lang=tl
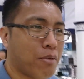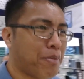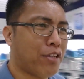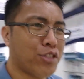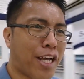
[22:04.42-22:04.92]

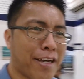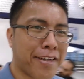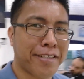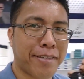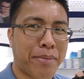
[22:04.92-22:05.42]
salamin. Pero sa
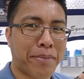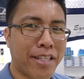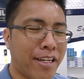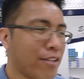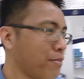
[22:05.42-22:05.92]
akin kasi
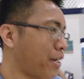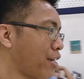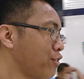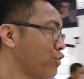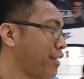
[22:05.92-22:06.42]
papadala ko
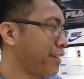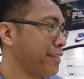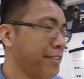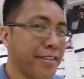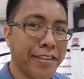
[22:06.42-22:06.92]
pa ano ko na
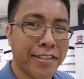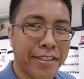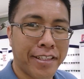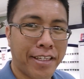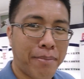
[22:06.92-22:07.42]
lang.
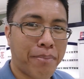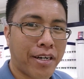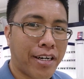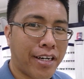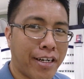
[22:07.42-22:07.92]

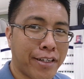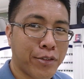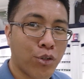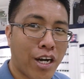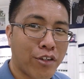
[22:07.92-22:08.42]

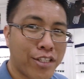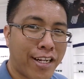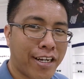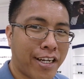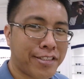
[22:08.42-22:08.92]
Ipakuha ko
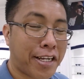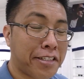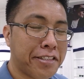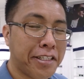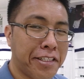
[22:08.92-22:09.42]
na lang kay
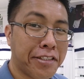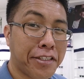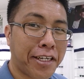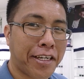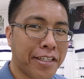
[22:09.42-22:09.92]
Saldi.
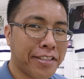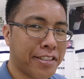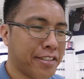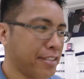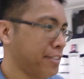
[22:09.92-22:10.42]
Okay
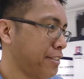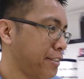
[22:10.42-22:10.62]
guys?